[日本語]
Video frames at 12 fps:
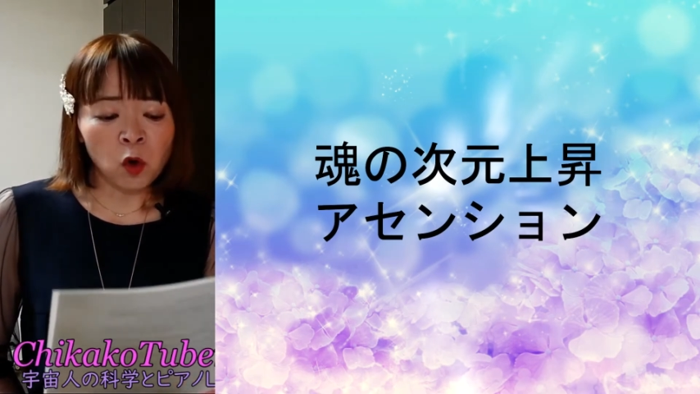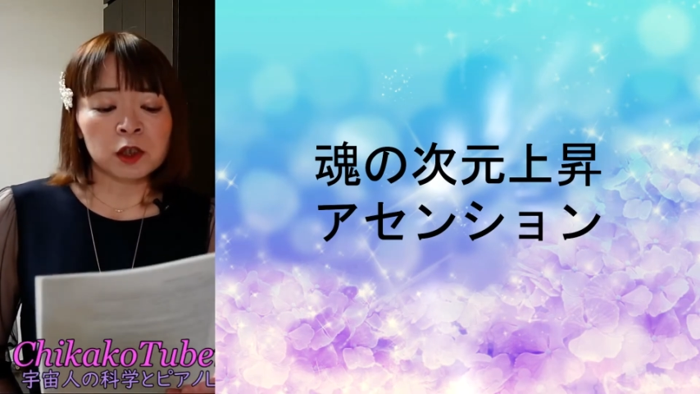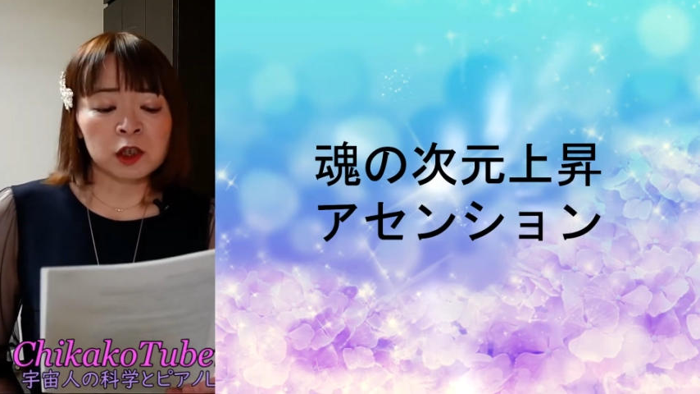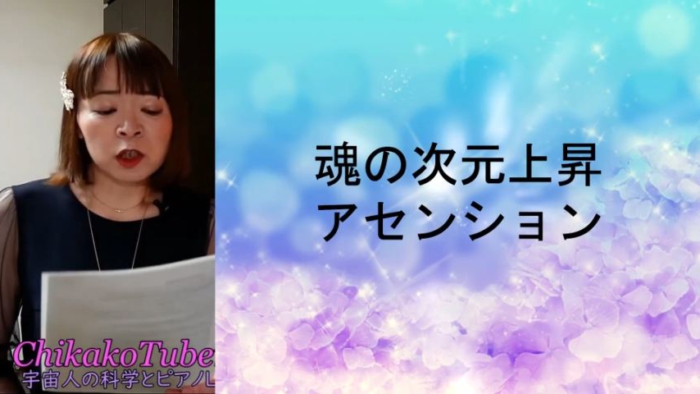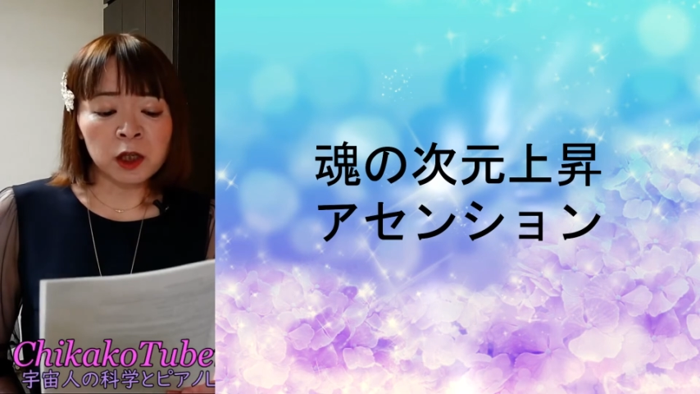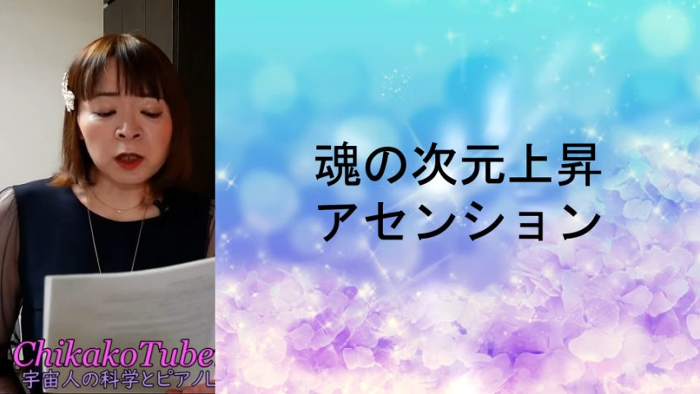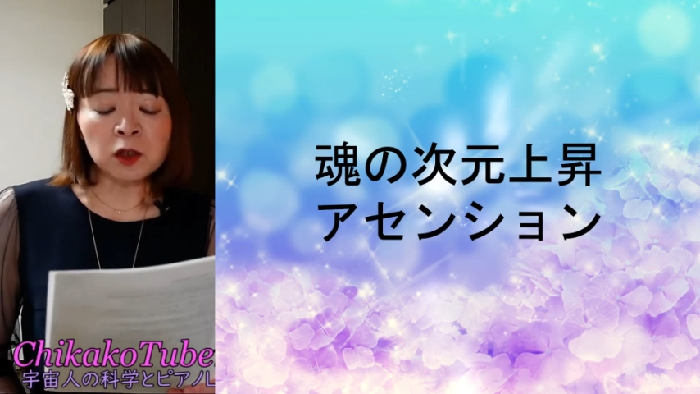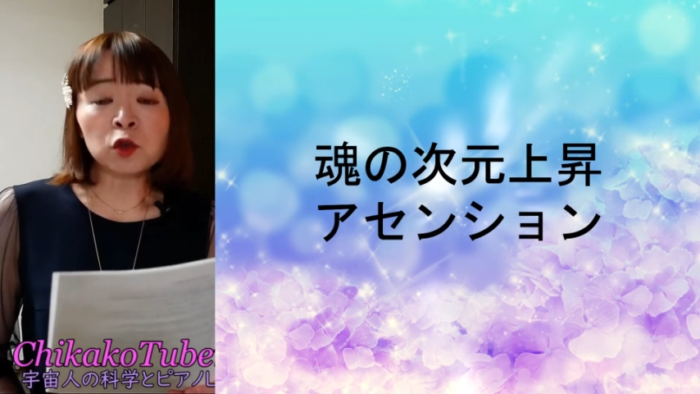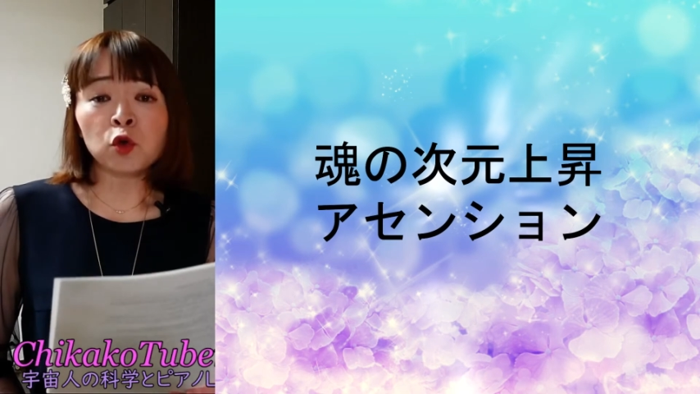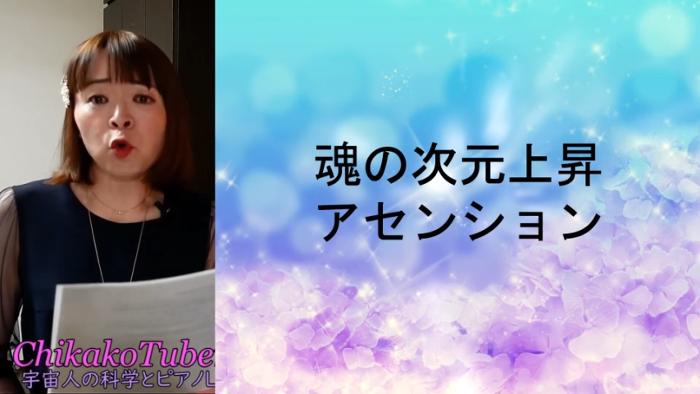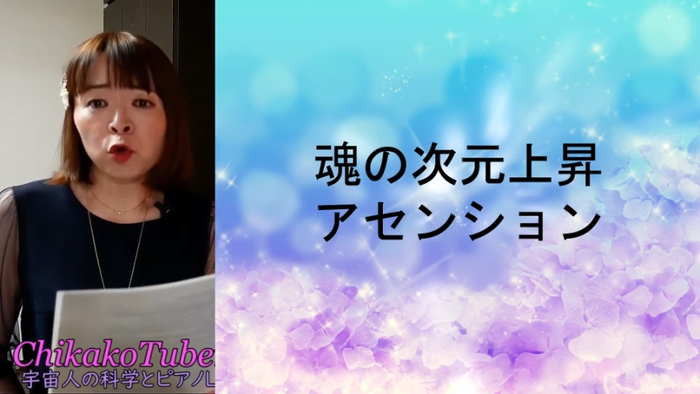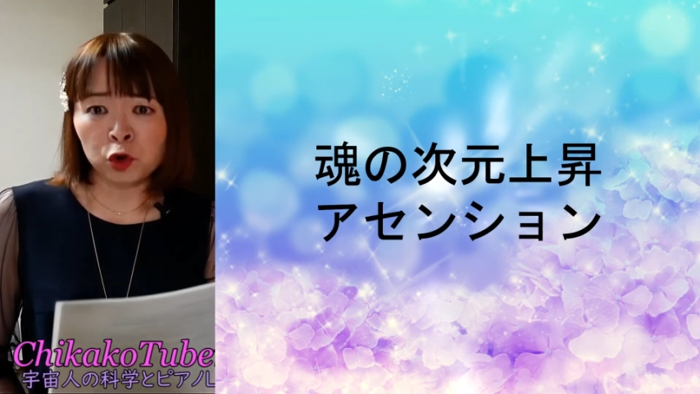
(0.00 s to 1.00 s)
の次元
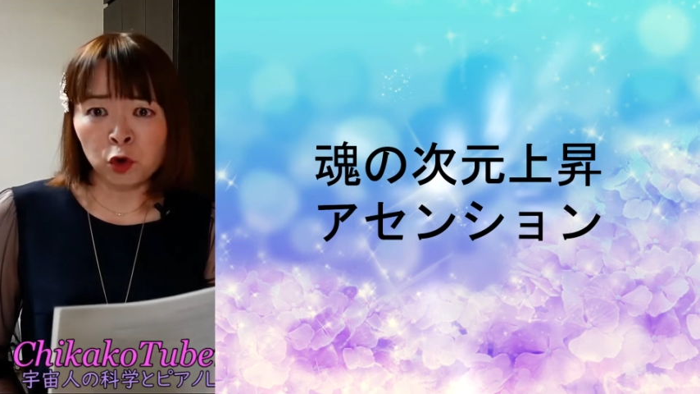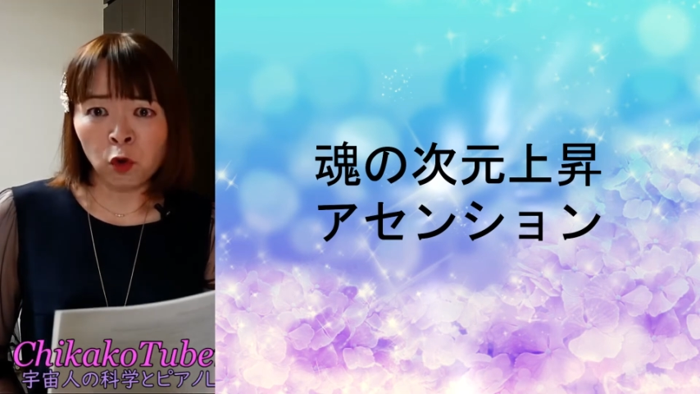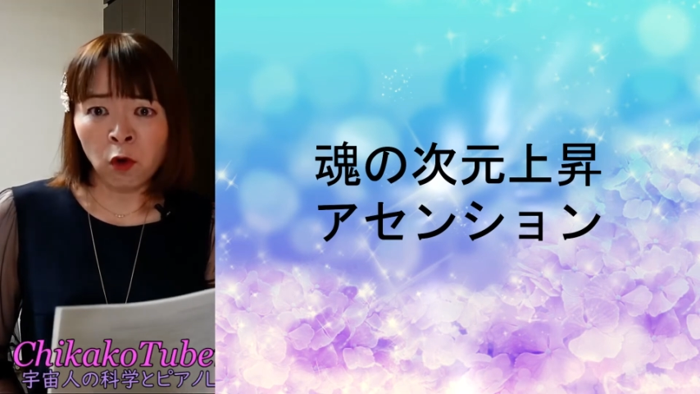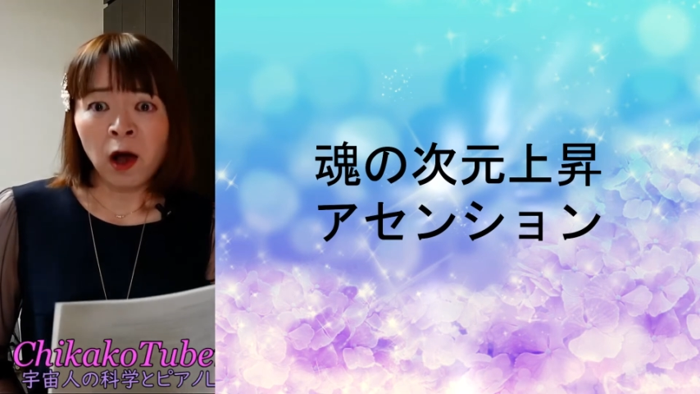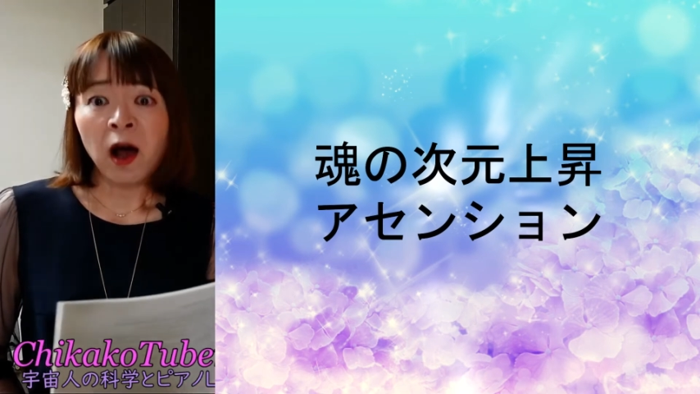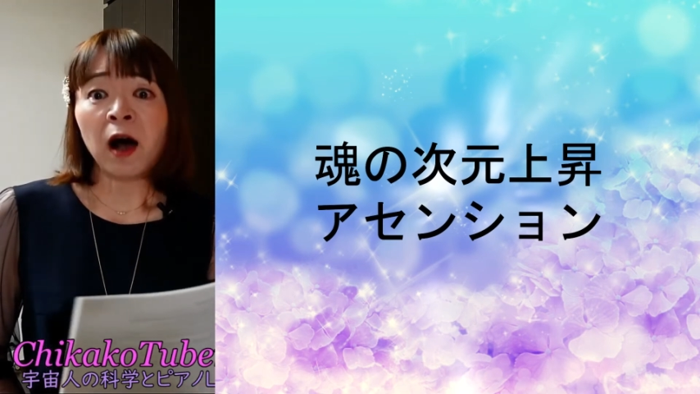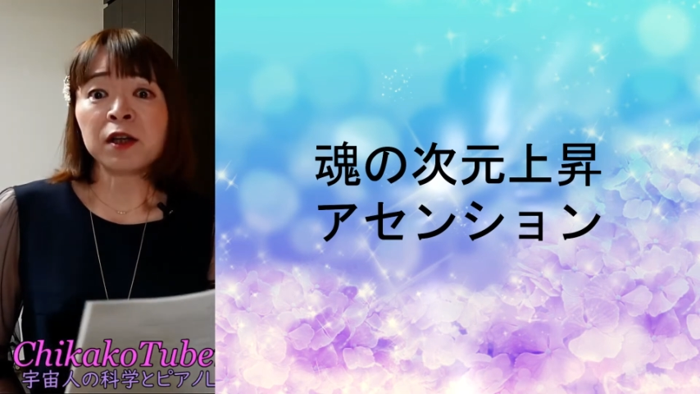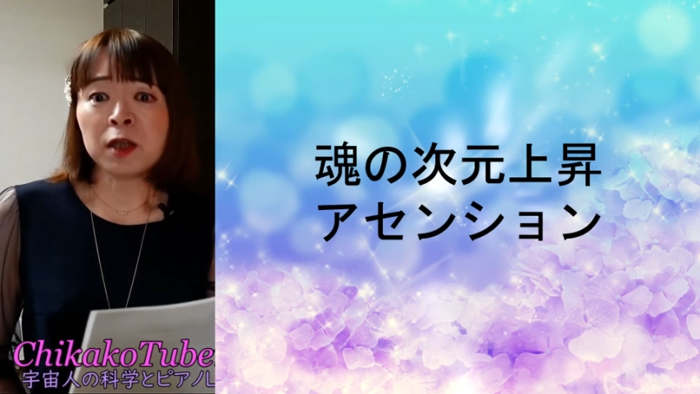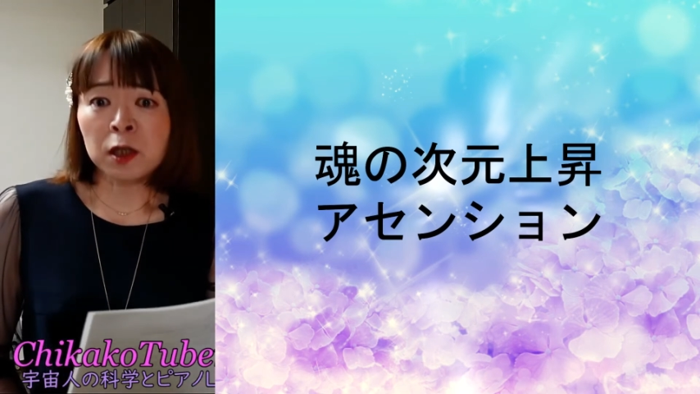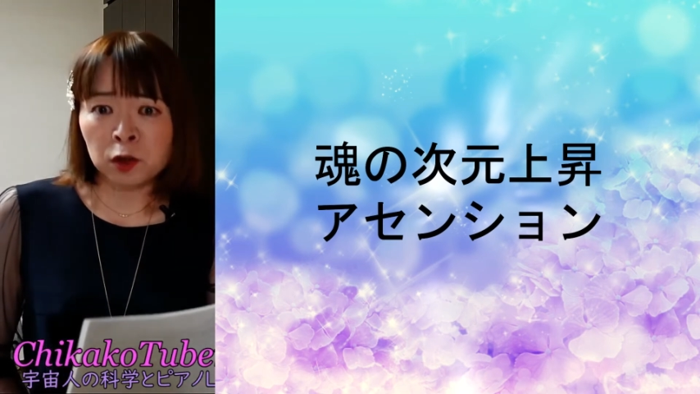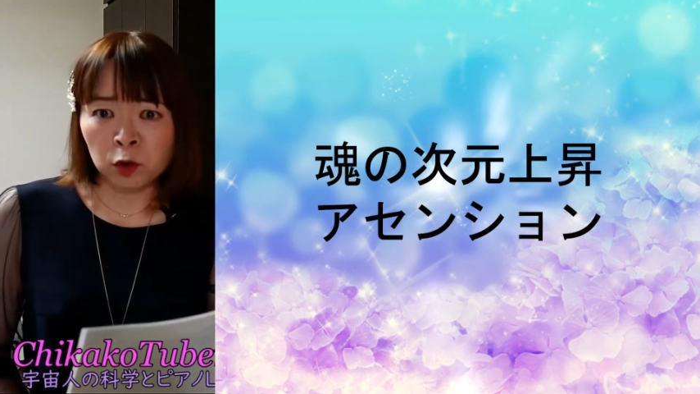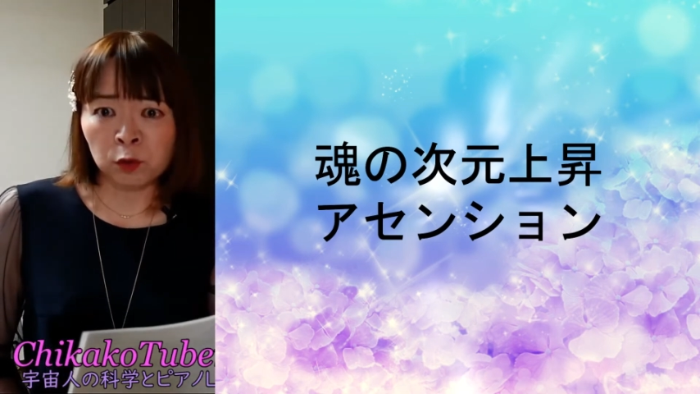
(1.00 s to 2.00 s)
上昇、
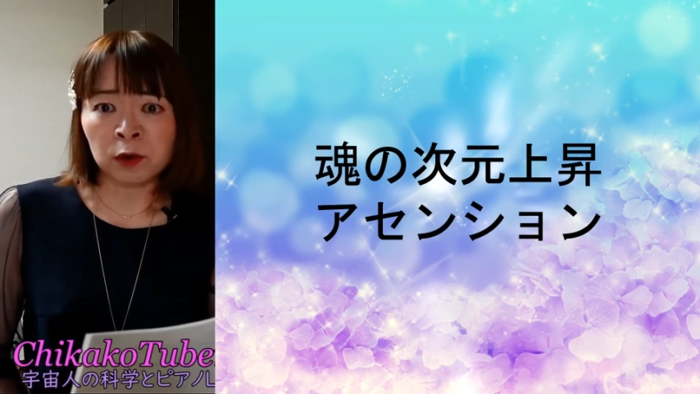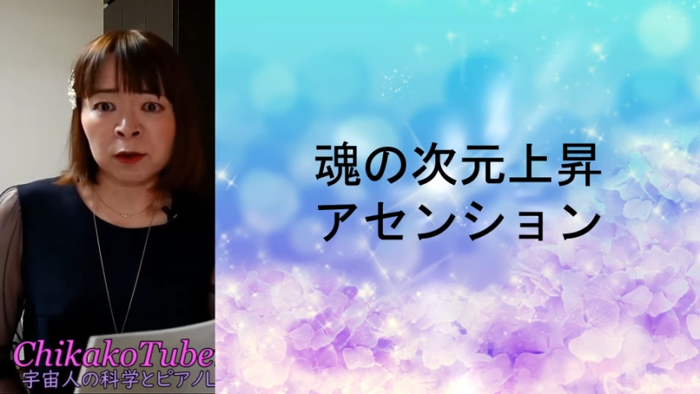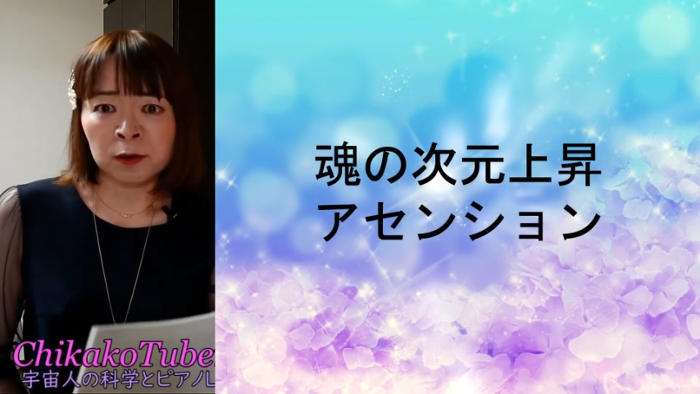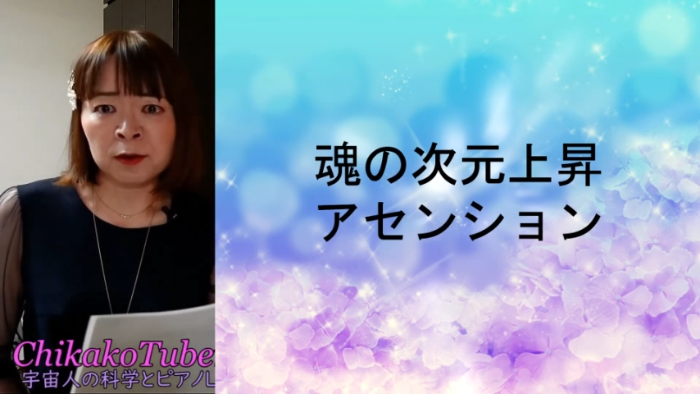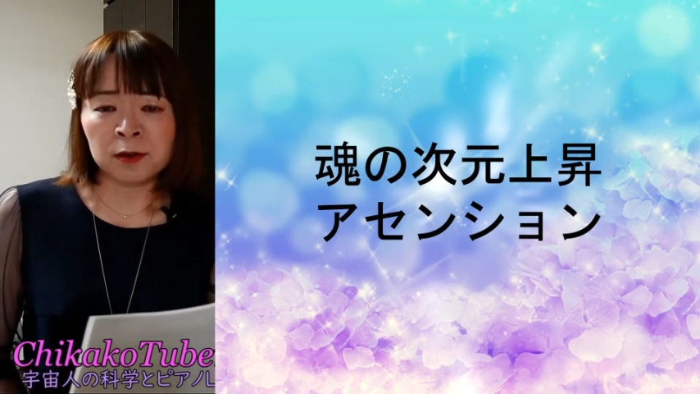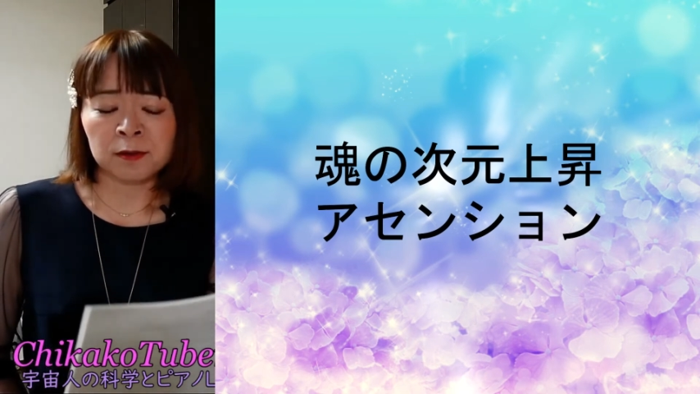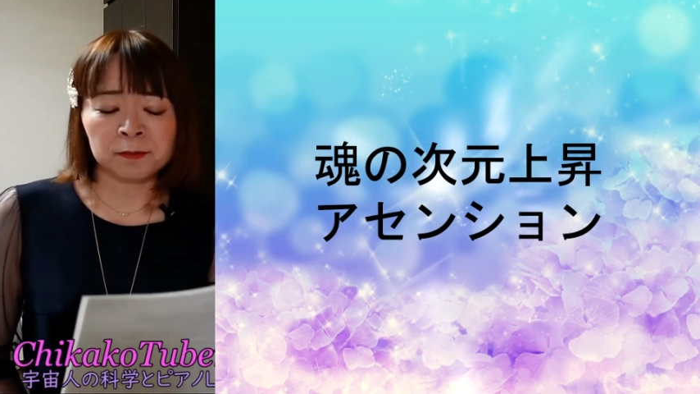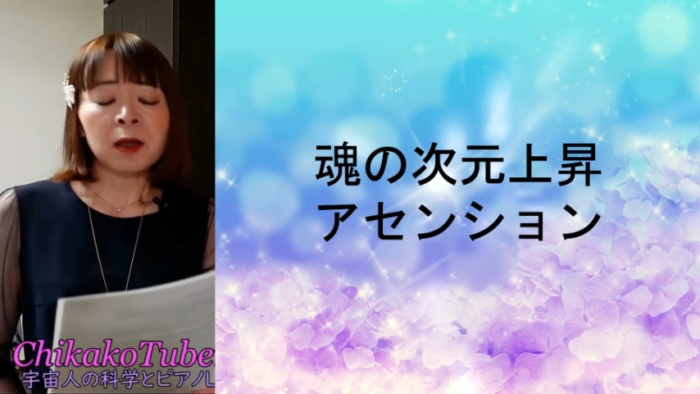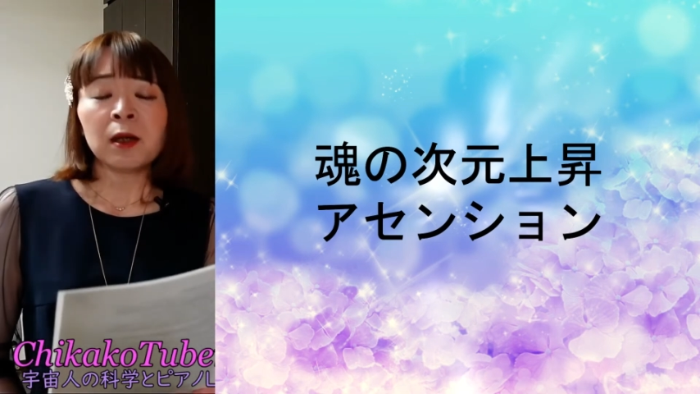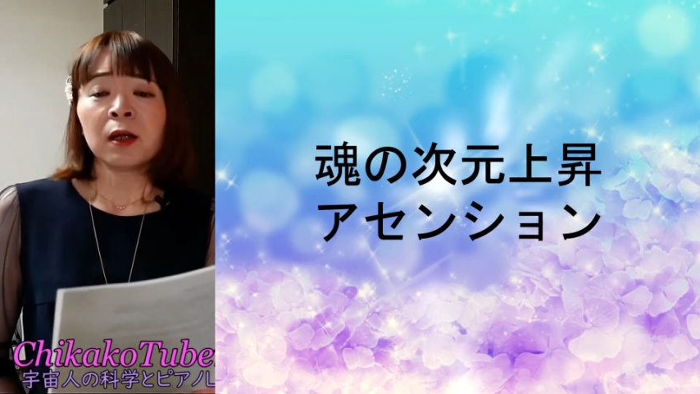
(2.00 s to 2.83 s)
アセンションなんです。